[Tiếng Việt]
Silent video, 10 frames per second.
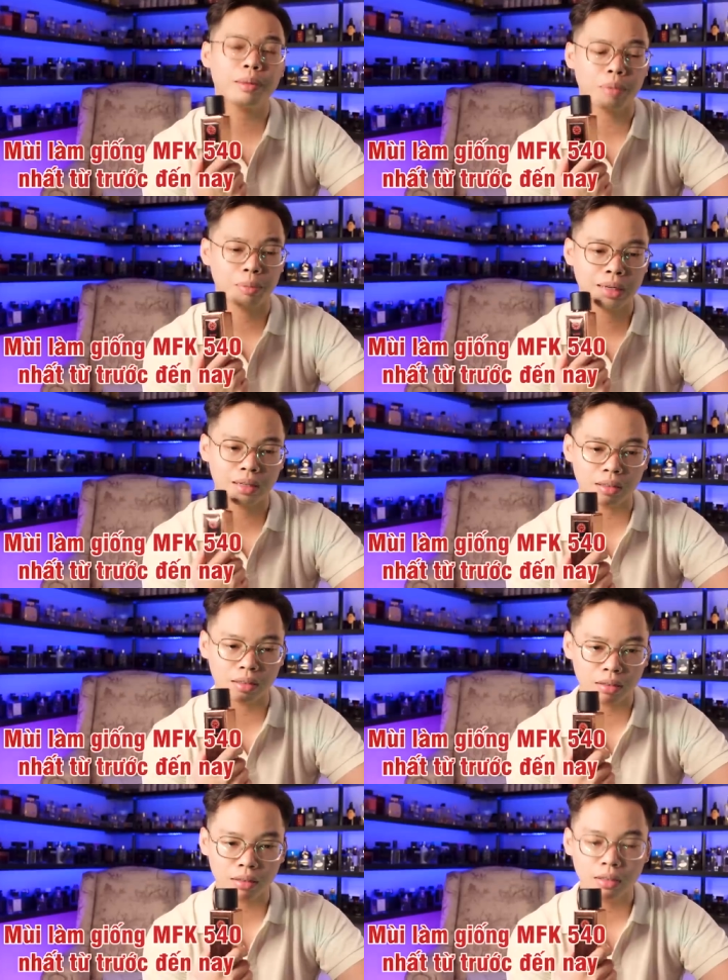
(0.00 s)
nhất mà mình
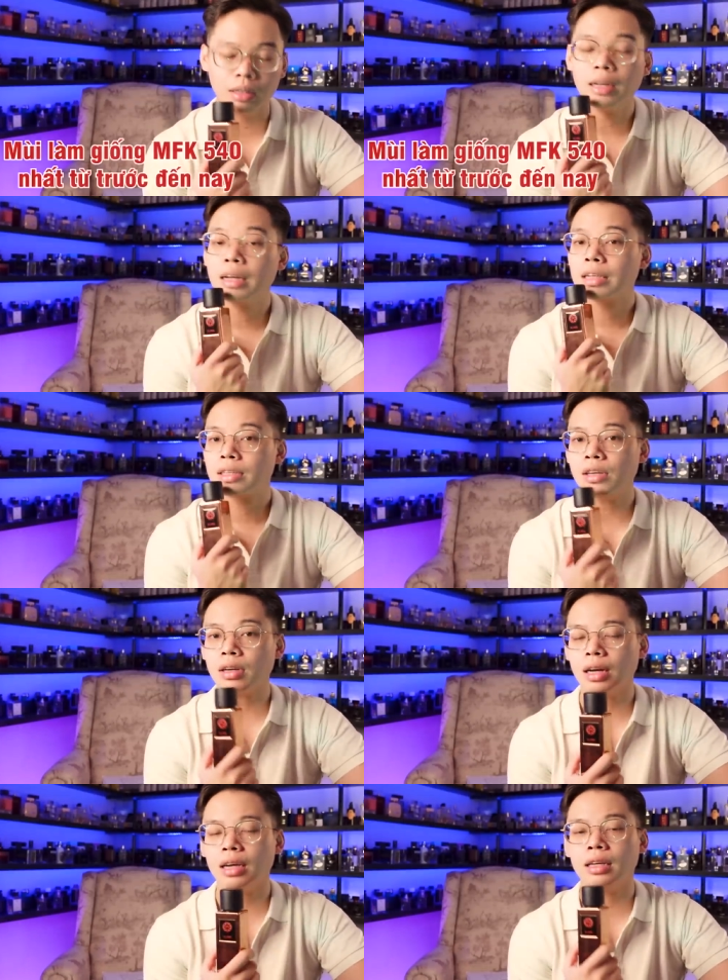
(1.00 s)
từng thử
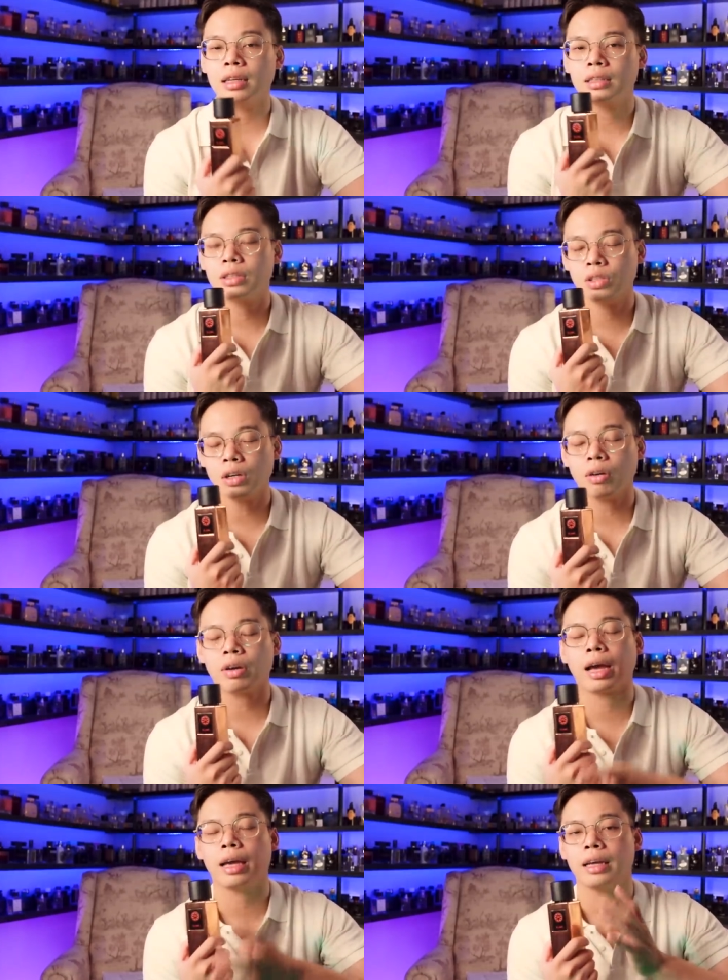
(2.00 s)
trước đây trước
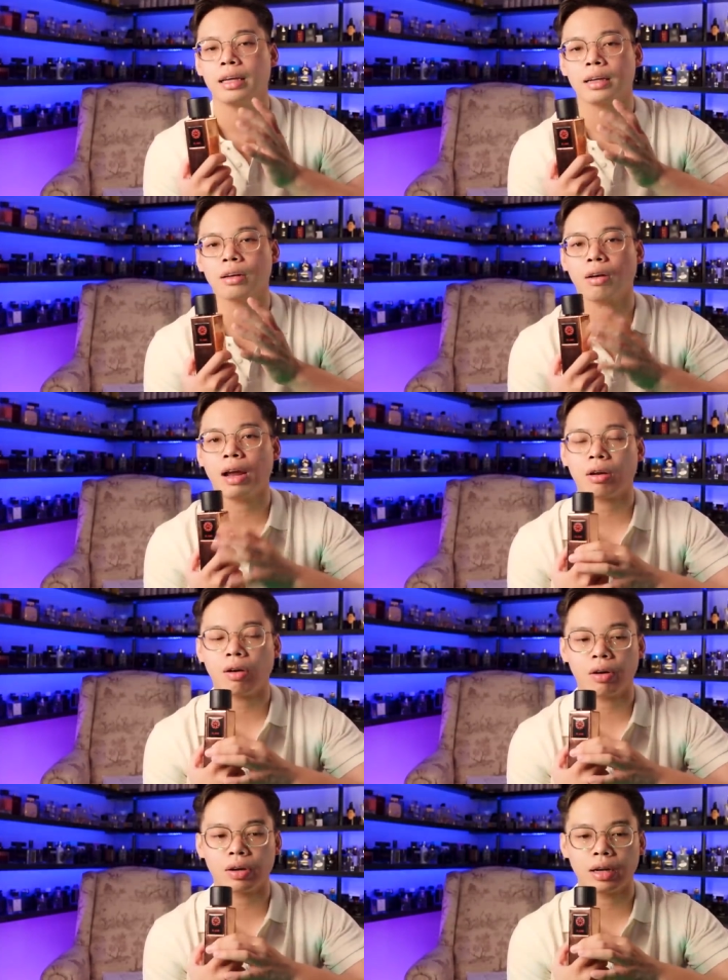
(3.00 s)
con này đó là
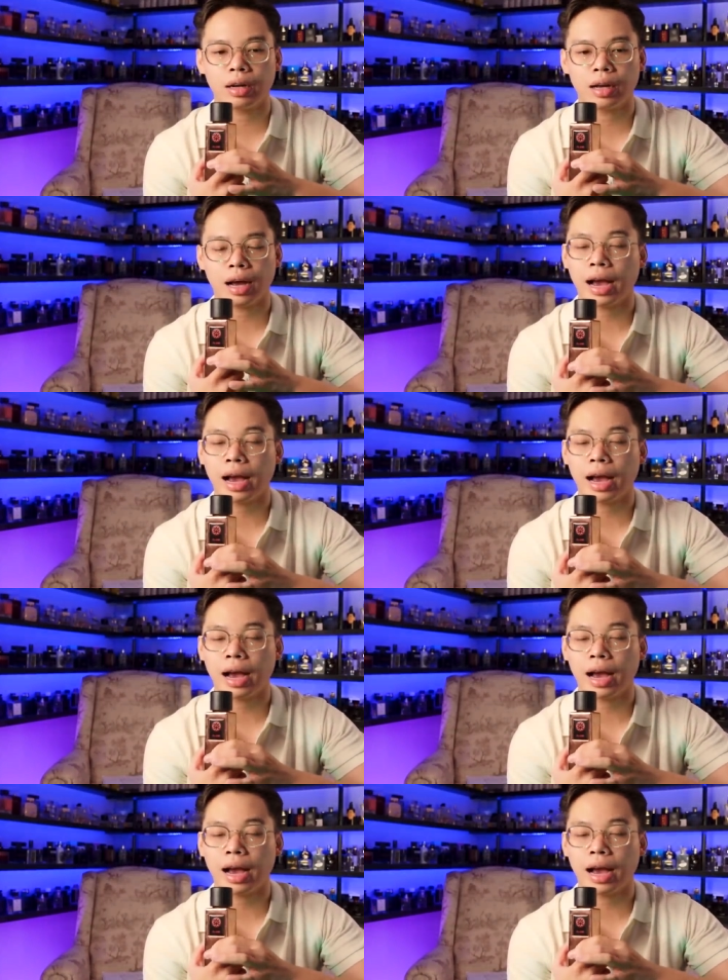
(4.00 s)
con uh,